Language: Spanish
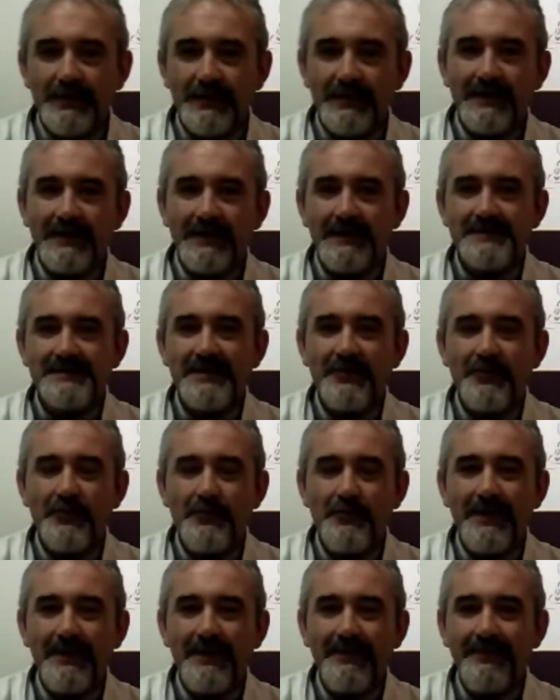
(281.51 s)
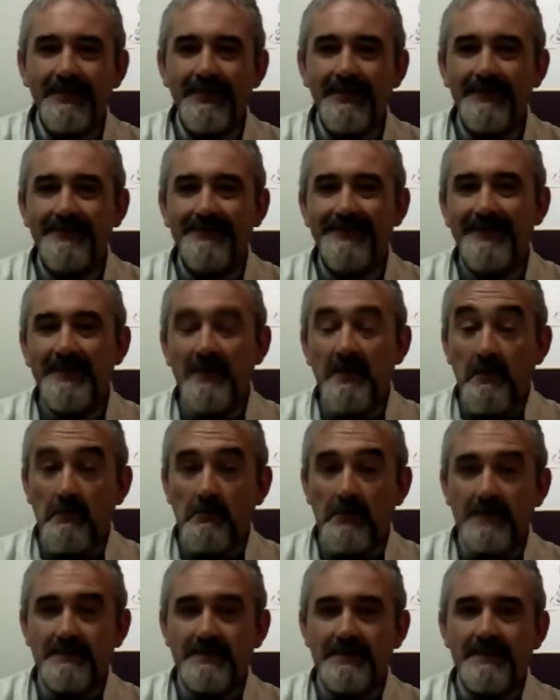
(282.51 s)
las mujeres que han estado embarazadas
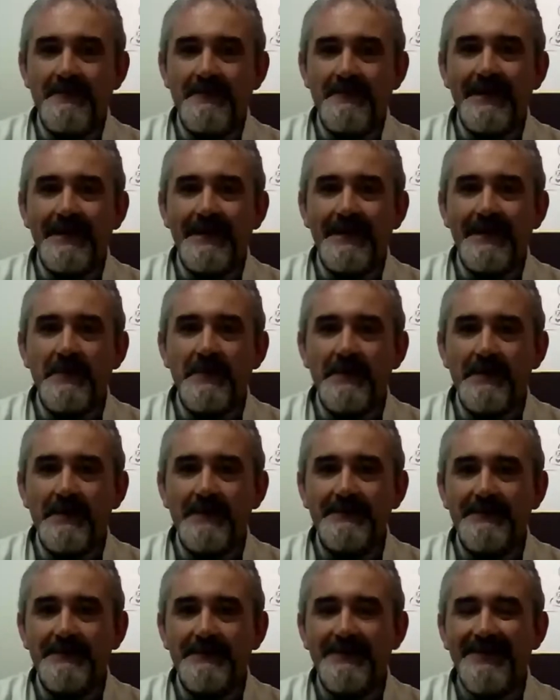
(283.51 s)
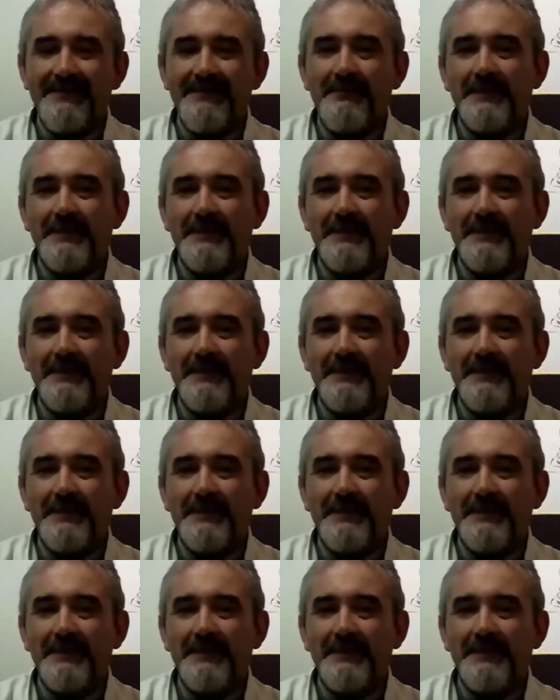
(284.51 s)
me entenderán bien.